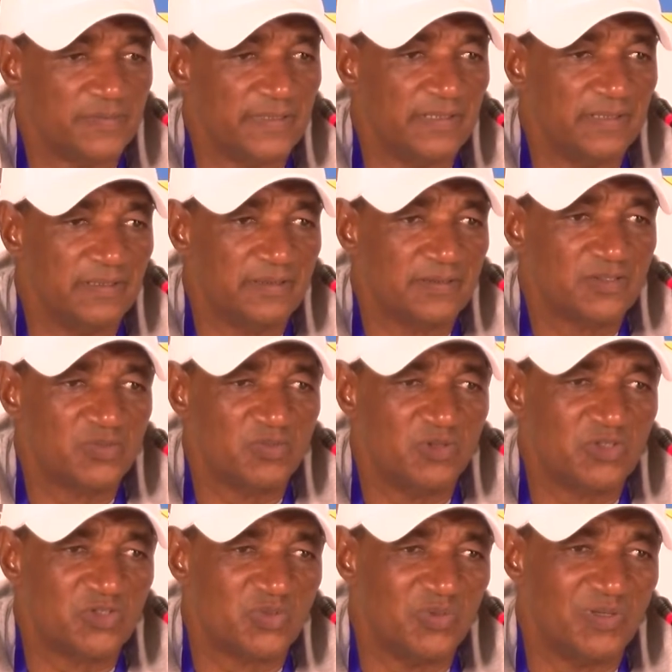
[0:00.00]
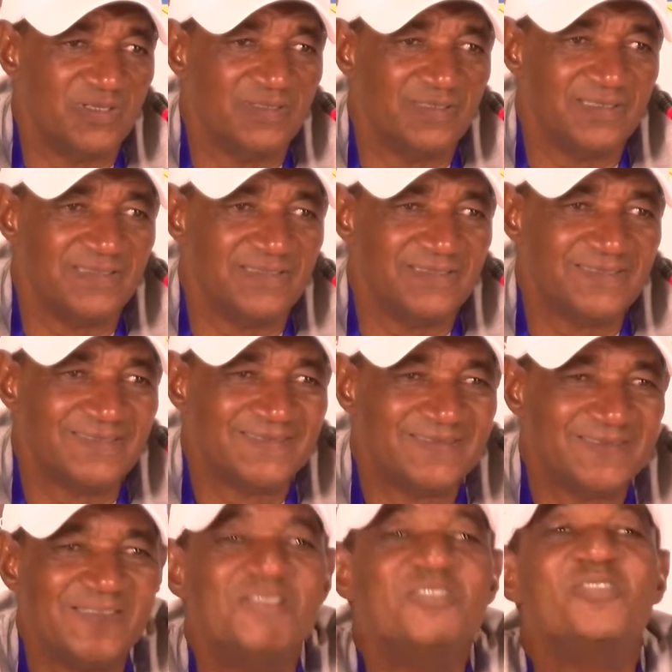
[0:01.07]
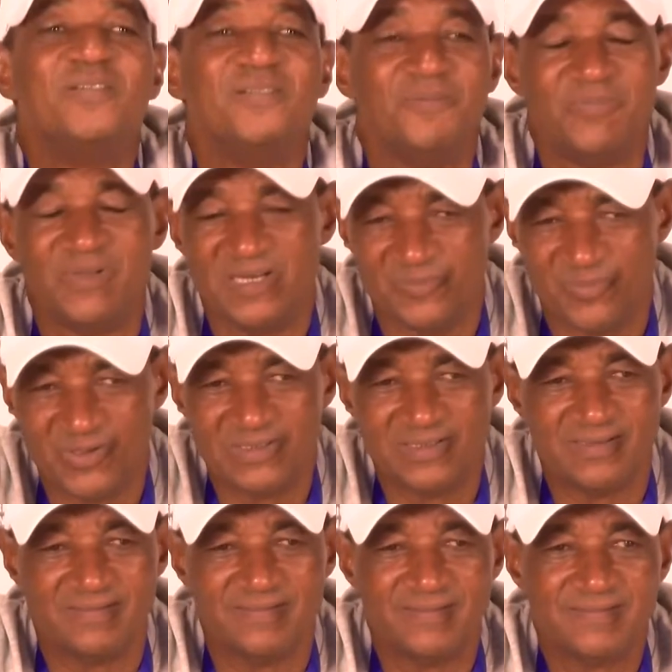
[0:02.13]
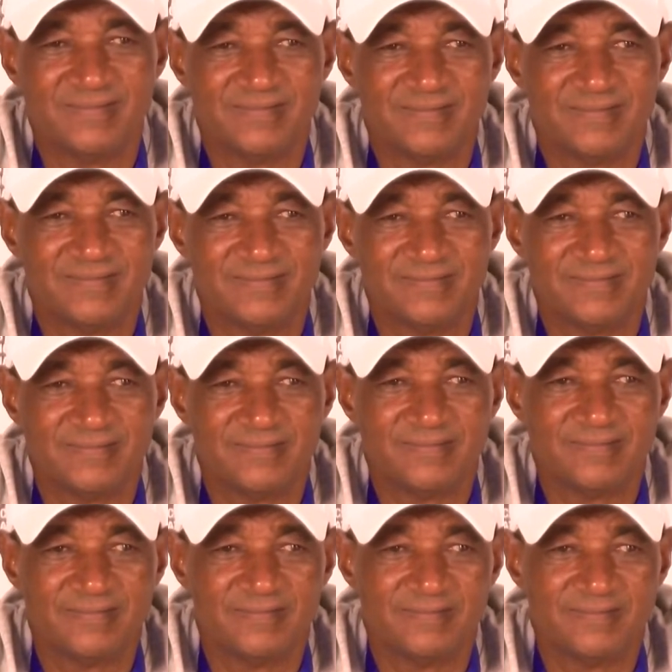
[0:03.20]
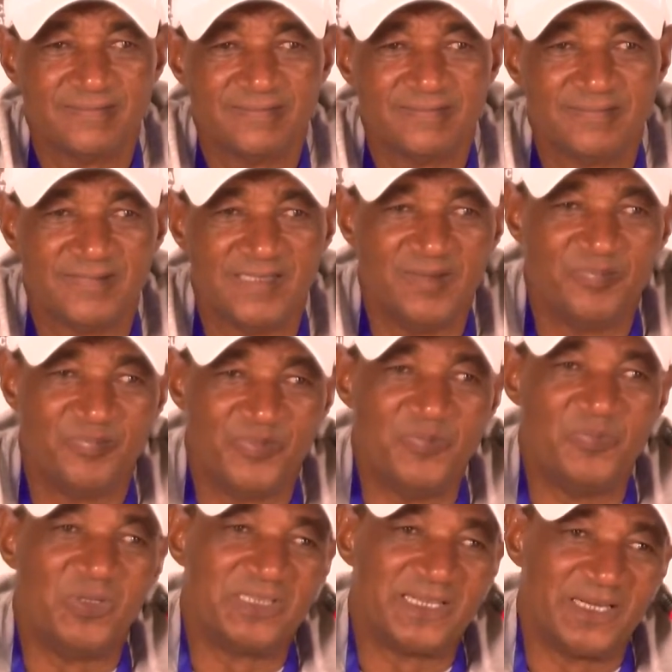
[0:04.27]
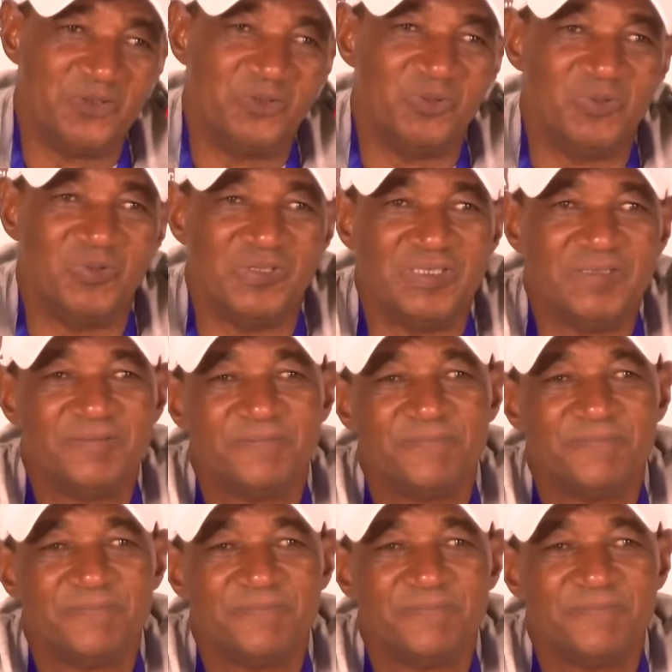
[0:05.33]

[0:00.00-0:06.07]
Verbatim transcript: no, no, Small, uh, euh, euh, euh, je peux demander une, petite